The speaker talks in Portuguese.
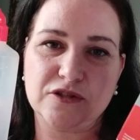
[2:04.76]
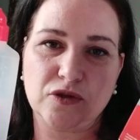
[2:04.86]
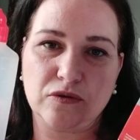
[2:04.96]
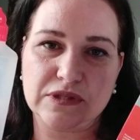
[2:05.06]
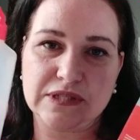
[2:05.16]
a
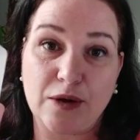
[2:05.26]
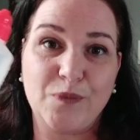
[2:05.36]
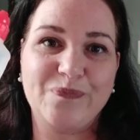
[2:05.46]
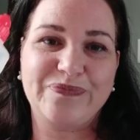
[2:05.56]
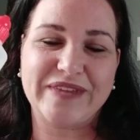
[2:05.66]

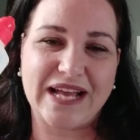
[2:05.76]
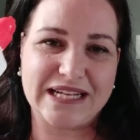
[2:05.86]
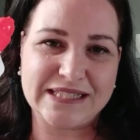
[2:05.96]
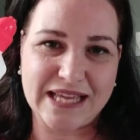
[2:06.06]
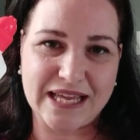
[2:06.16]
solução
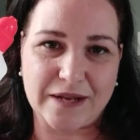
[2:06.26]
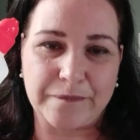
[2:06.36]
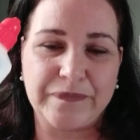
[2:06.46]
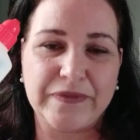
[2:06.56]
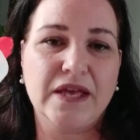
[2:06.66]

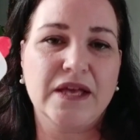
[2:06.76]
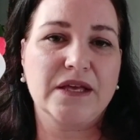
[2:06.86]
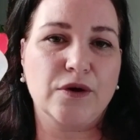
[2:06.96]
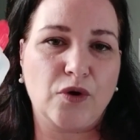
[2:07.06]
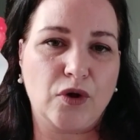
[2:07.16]
caseira,
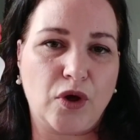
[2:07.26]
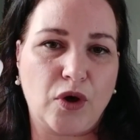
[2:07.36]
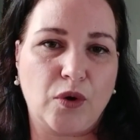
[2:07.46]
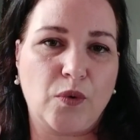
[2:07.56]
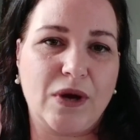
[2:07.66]
que eu
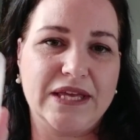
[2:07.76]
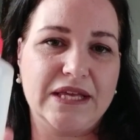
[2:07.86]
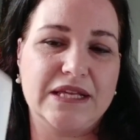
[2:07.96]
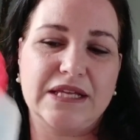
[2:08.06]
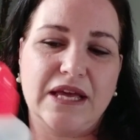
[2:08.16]
coloco
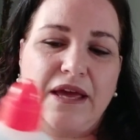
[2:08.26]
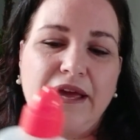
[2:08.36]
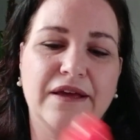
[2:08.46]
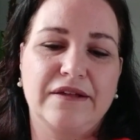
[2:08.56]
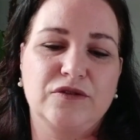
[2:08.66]
aqui
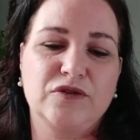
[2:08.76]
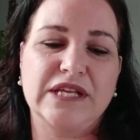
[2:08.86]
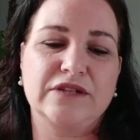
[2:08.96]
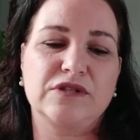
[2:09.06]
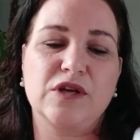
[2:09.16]
é,
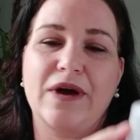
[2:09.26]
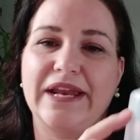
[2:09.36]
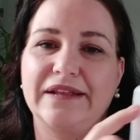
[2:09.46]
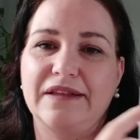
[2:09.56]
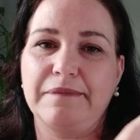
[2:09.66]

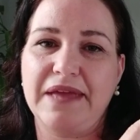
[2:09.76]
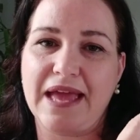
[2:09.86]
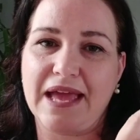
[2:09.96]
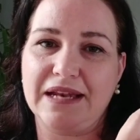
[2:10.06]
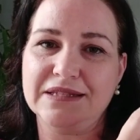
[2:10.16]
240
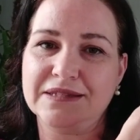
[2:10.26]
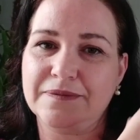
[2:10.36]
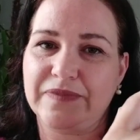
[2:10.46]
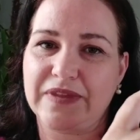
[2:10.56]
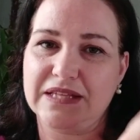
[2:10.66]
ml,
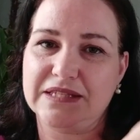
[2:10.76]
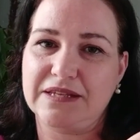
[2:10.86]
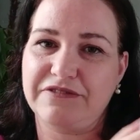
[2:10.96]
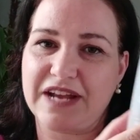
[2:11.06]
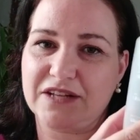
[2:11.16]

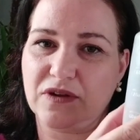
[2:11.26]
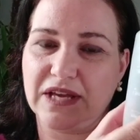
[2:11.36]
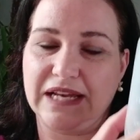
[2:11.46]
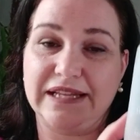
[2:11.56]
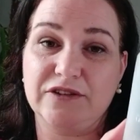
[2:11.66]
esse frasco
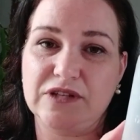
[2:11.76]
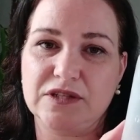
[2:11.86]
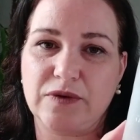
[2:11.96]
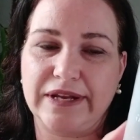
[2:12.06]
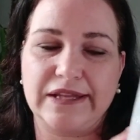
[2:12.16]
aqui ele tem
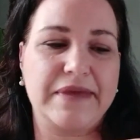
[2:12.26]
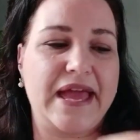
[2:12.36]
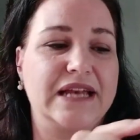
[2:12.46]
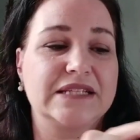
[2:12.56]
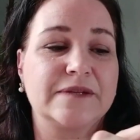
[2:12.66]
240
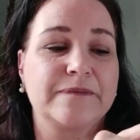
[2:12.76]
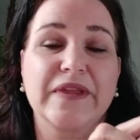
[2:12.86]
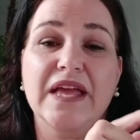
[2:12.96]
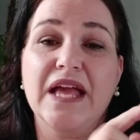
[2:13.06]
ml.